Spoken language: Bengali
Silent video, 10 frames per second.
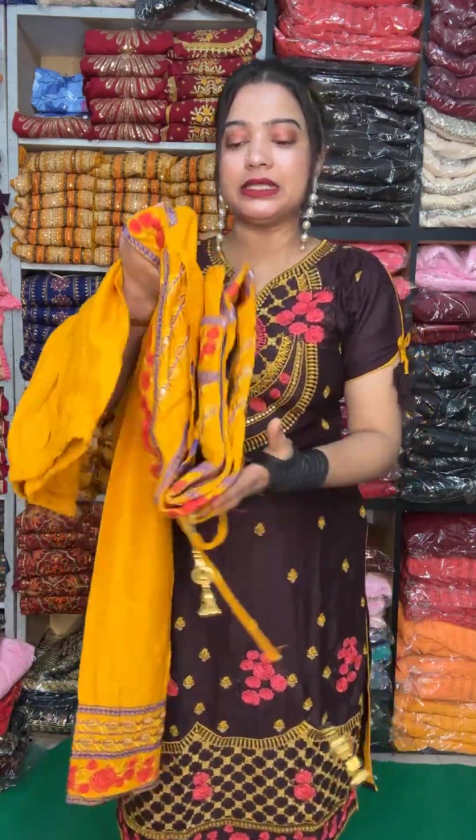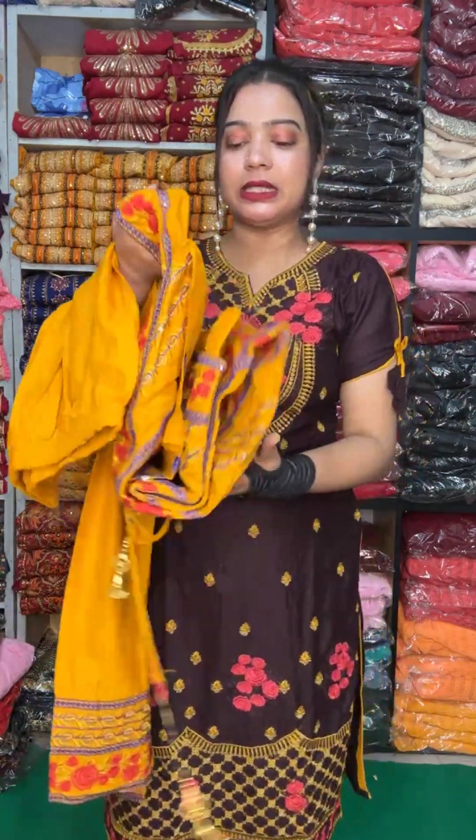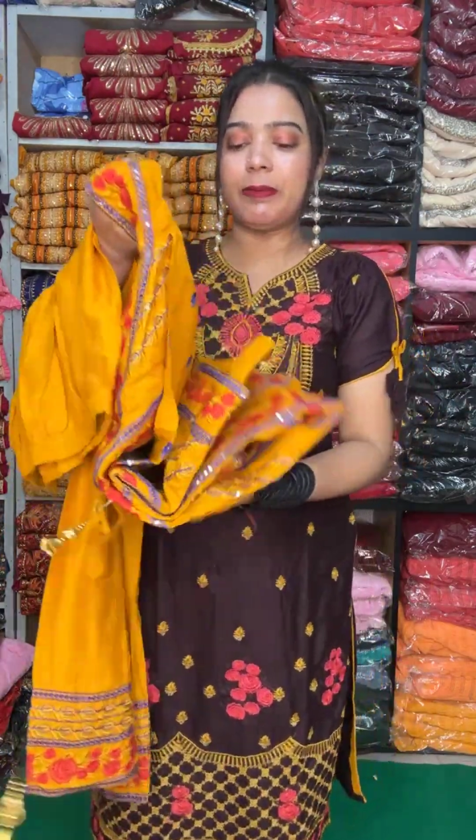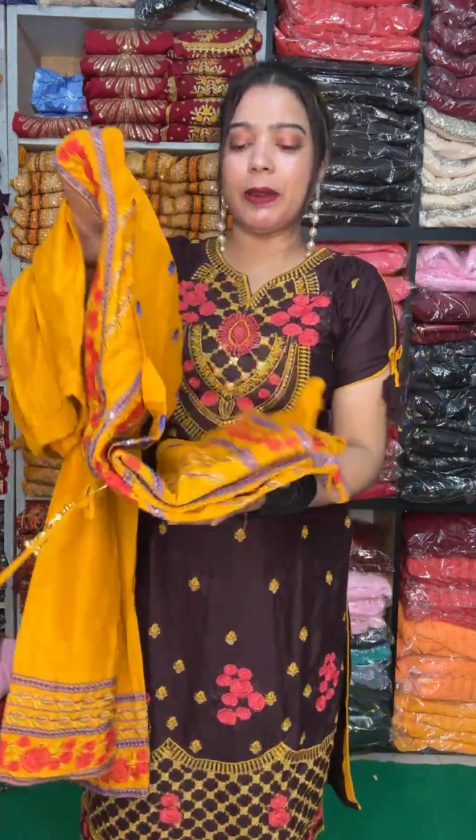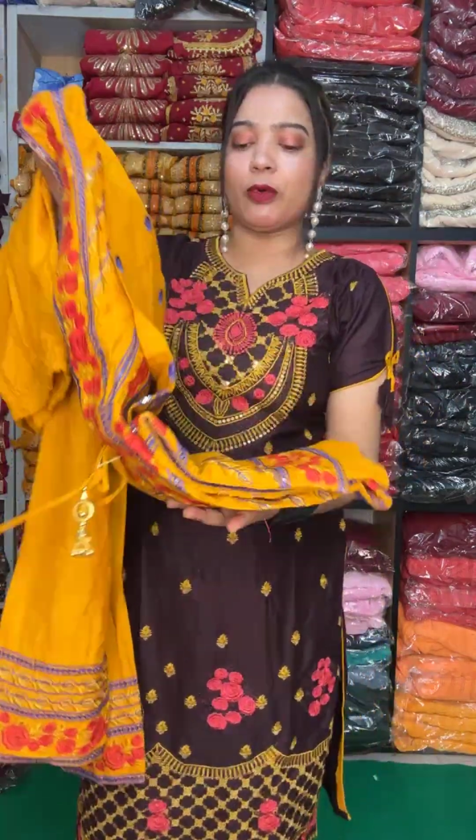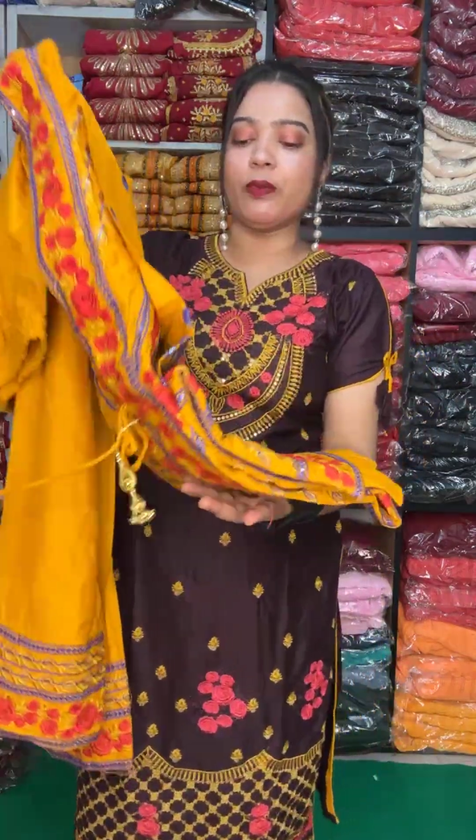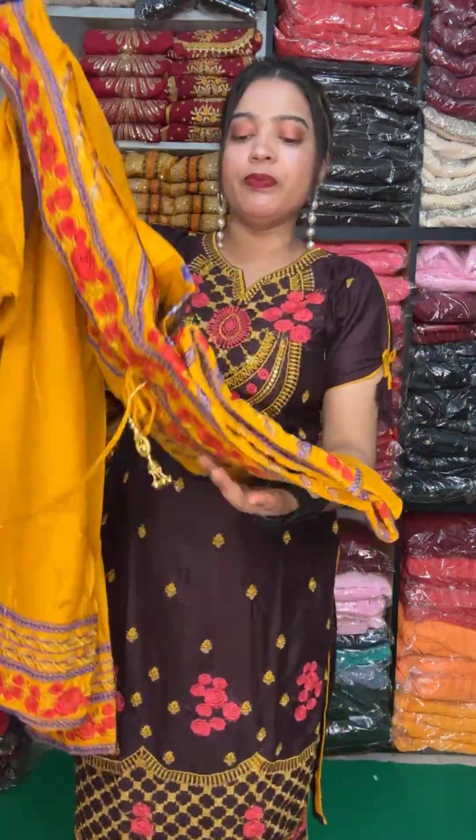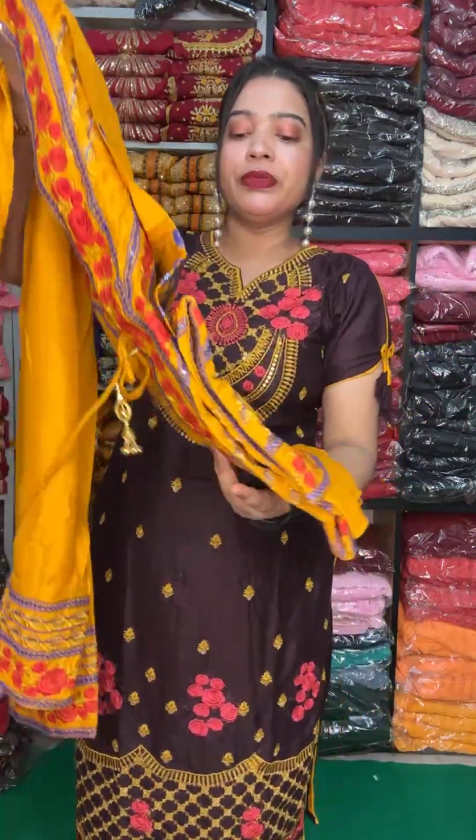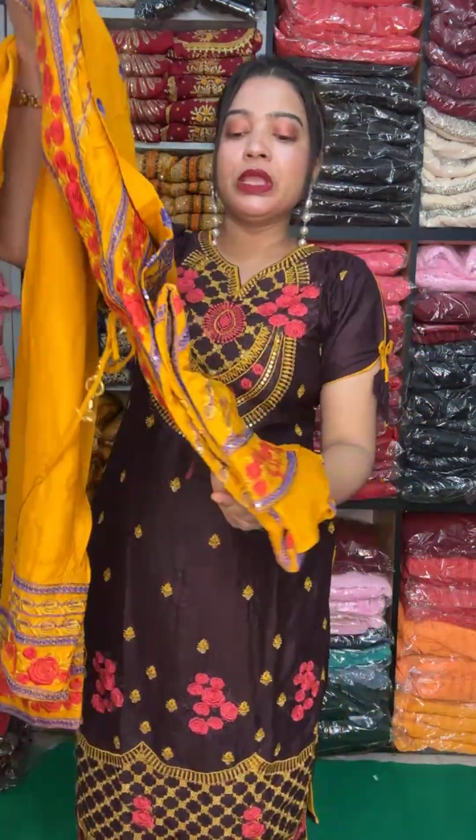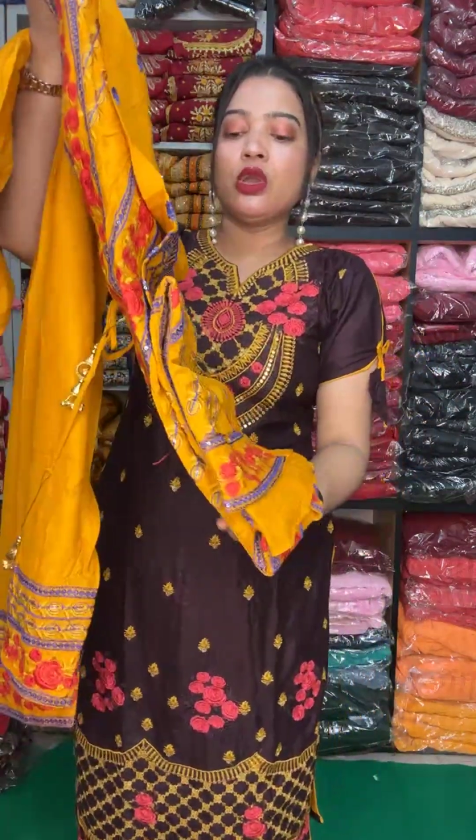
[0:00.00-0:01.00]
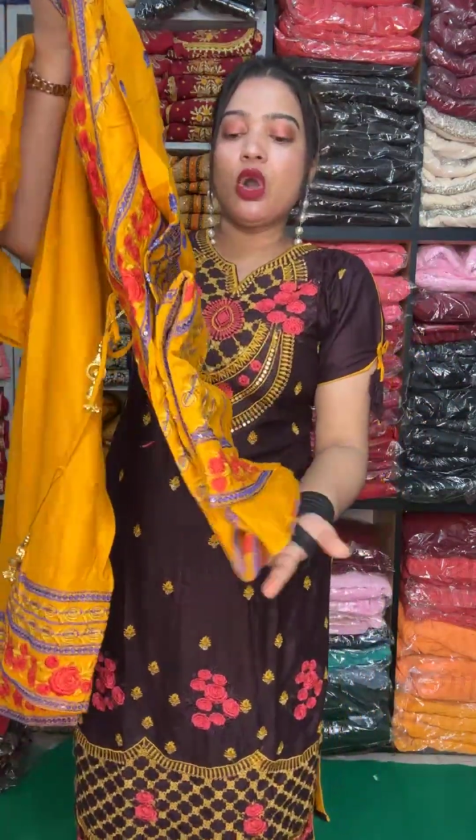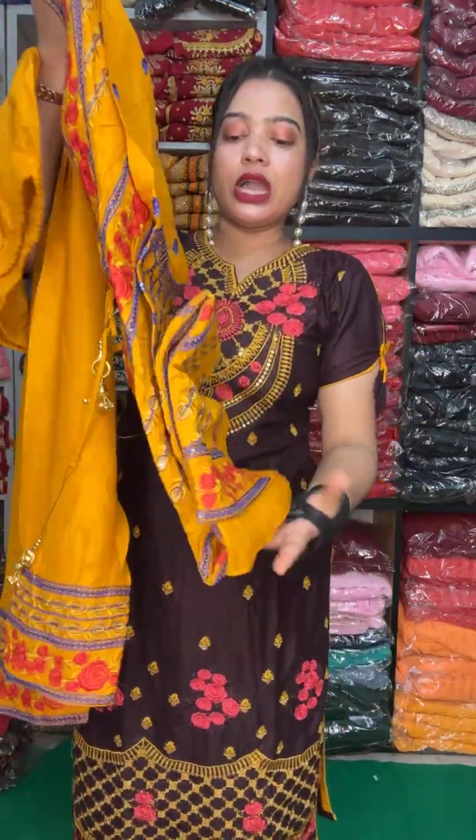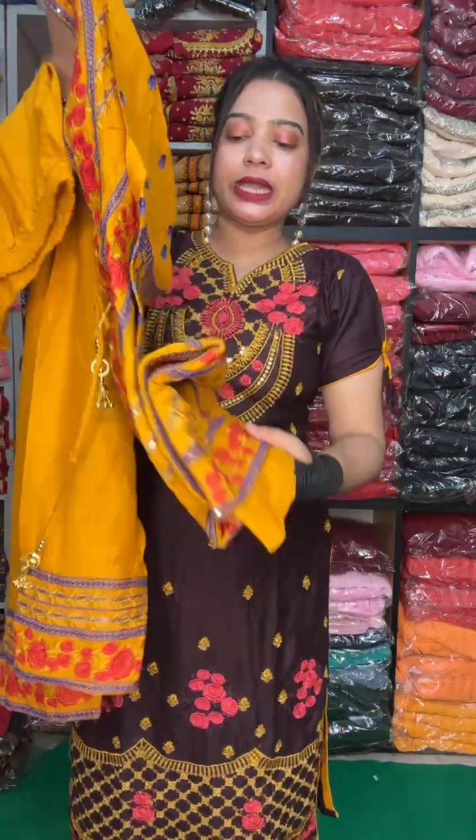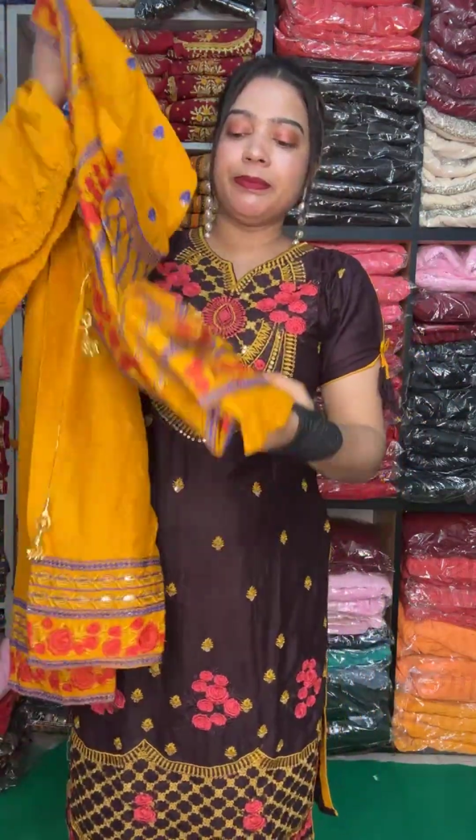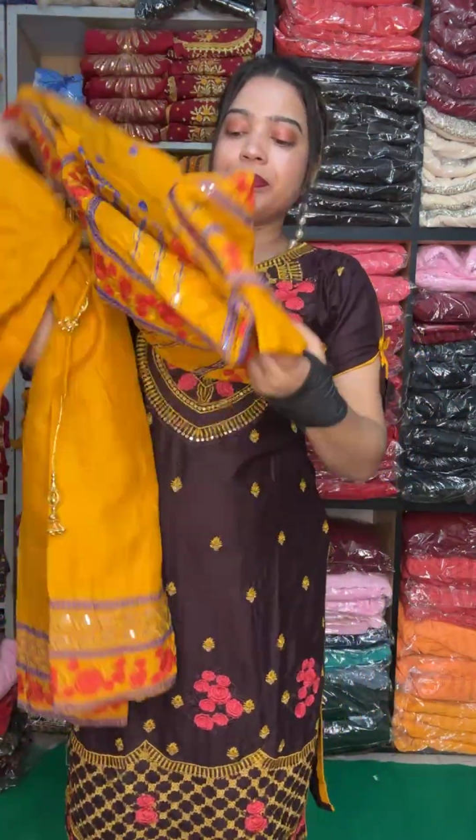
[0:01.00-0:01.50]
পাঠিয়ে দিতে পারবো
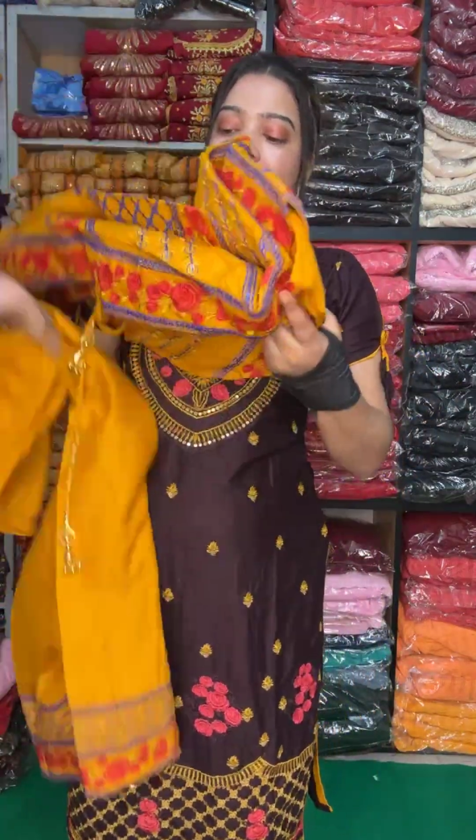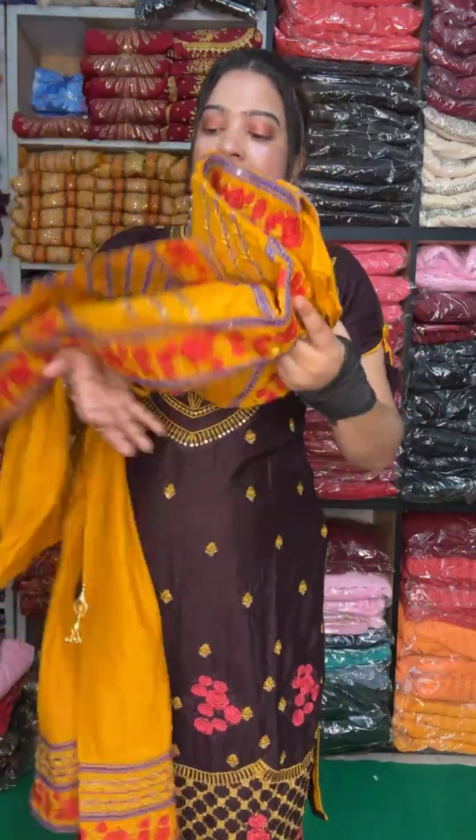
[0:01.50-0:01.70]
ওকে